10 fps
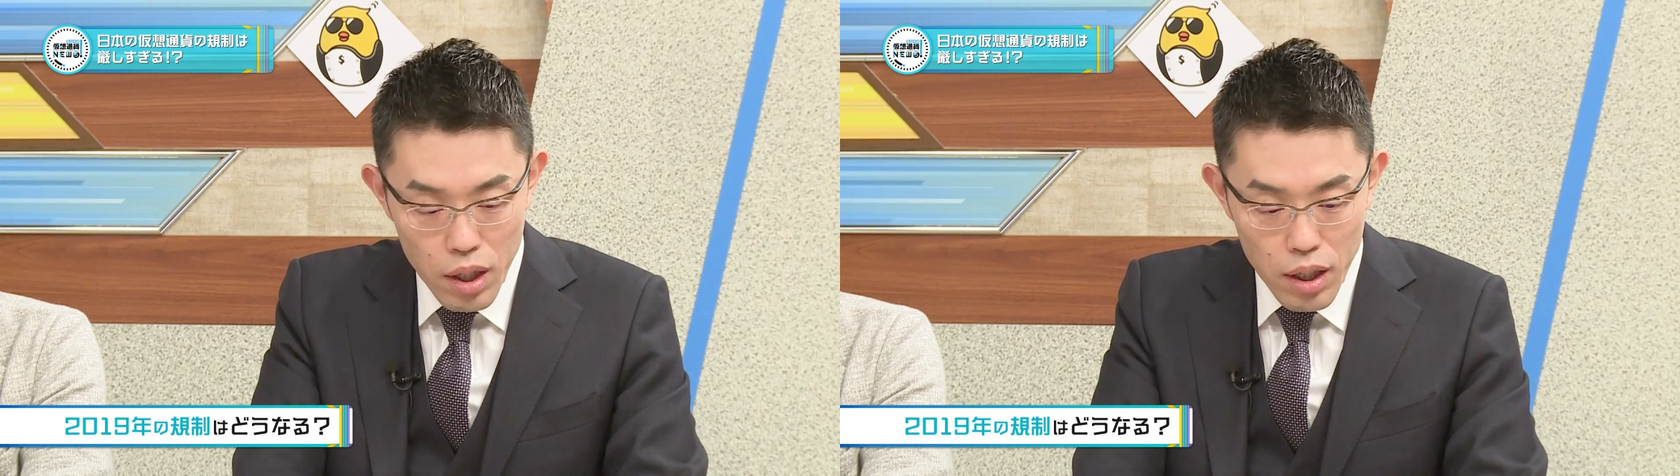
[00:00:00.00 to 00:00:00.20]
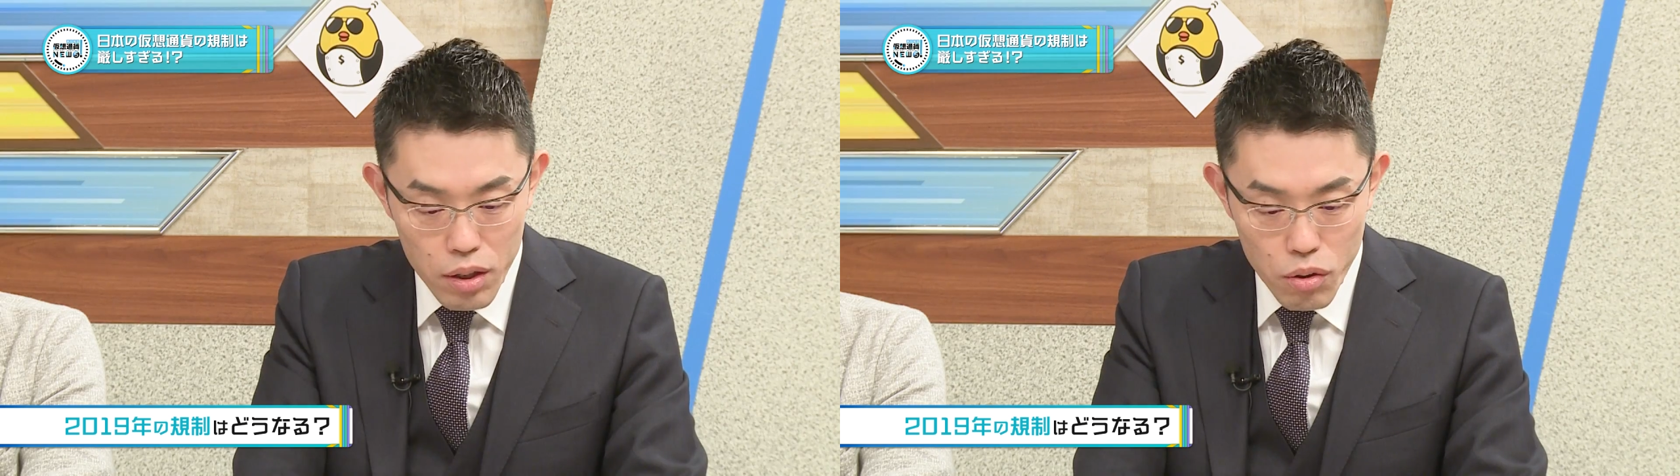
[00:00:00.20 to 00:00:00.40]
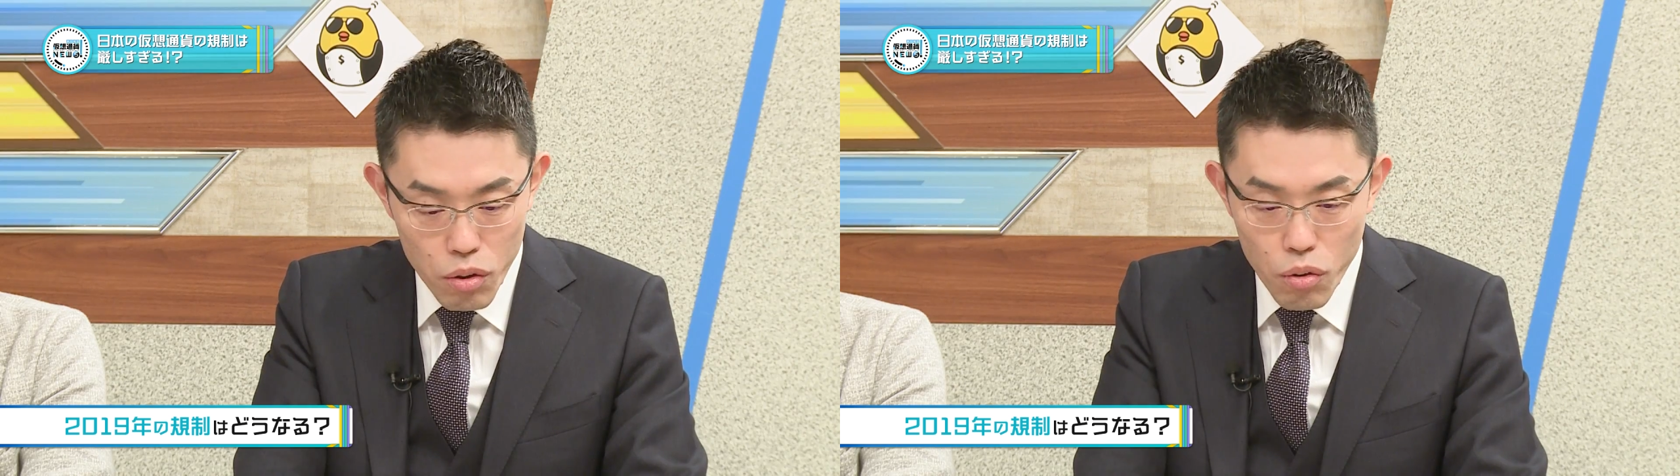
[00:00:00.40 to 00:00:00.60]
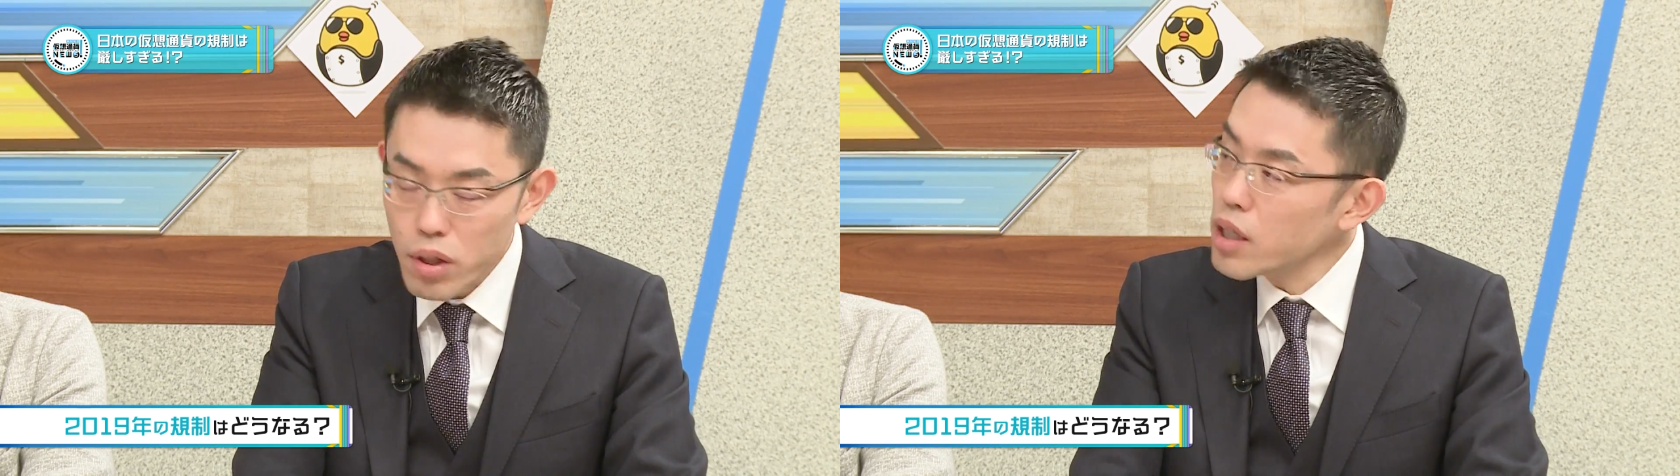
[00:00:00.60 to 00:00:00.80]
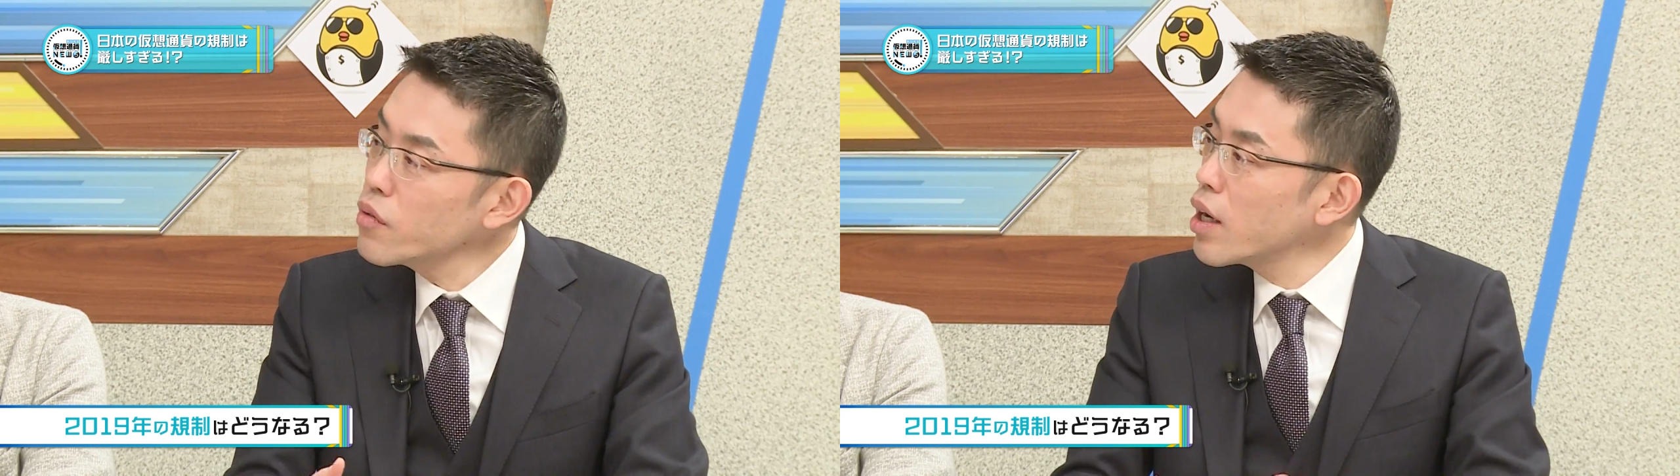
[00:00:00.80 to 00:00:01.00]
あのこ
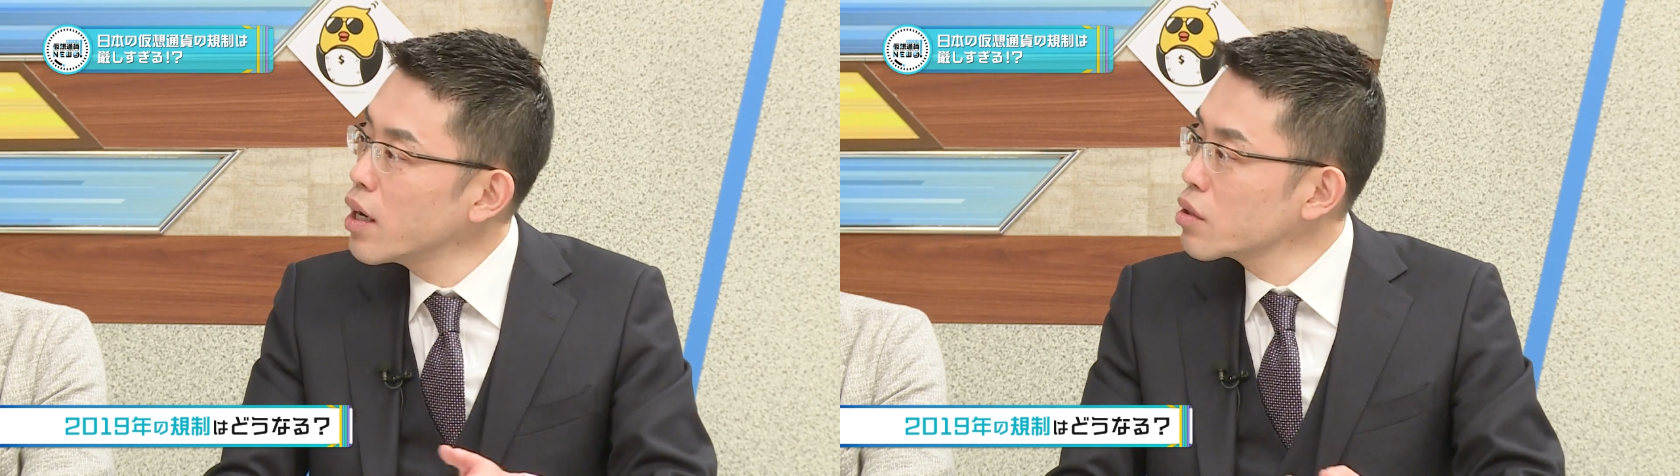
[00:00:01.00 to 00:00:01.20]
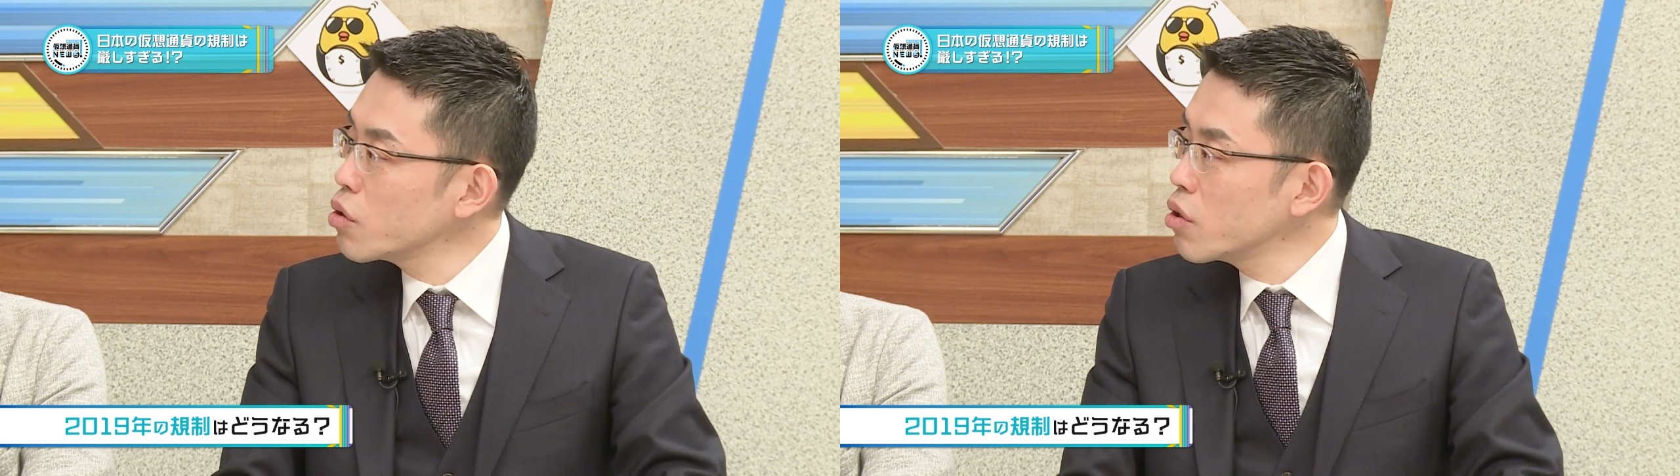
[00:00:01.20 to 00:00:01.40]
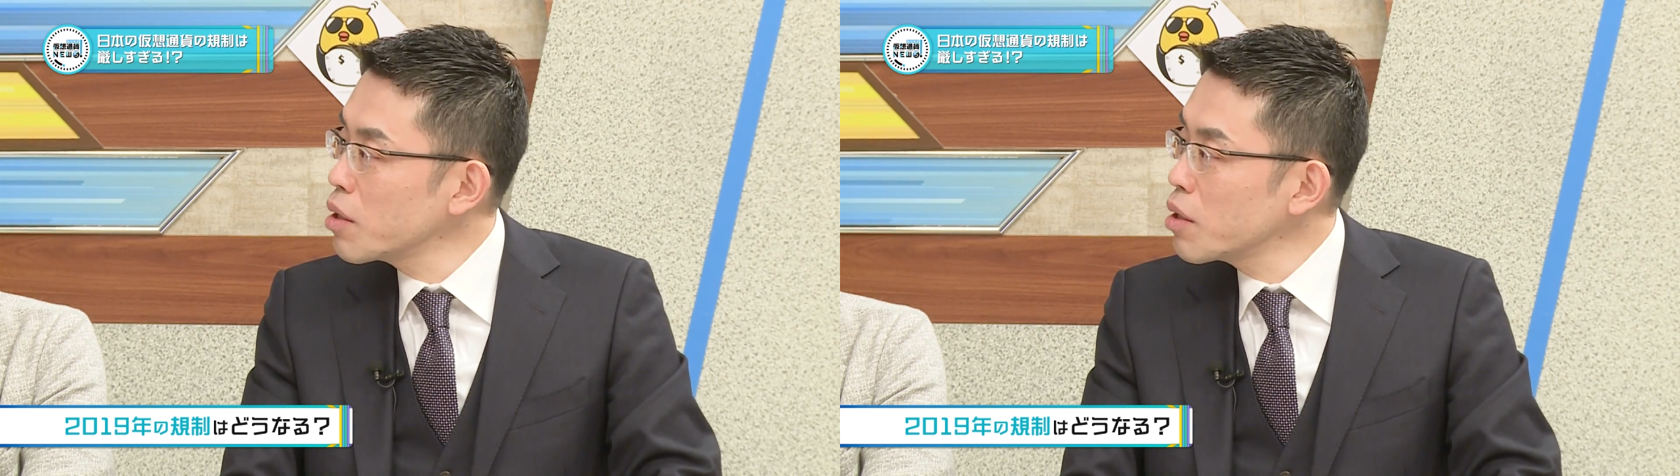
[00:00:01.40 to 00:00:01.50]
れにはあの